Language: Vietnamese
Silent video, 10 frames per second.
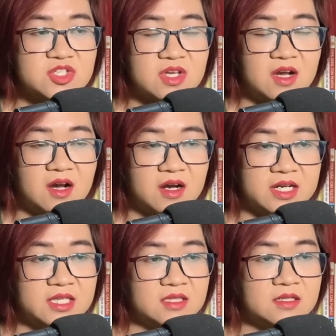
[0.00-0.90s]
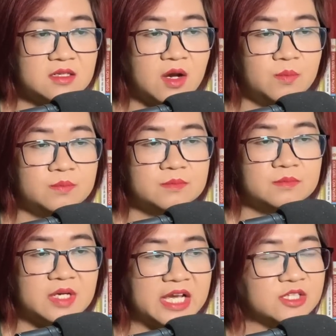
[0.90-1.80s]
sơ hở khi tấn công,
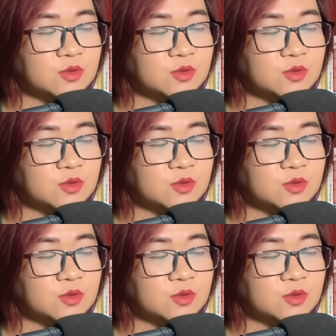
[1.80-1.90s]
anh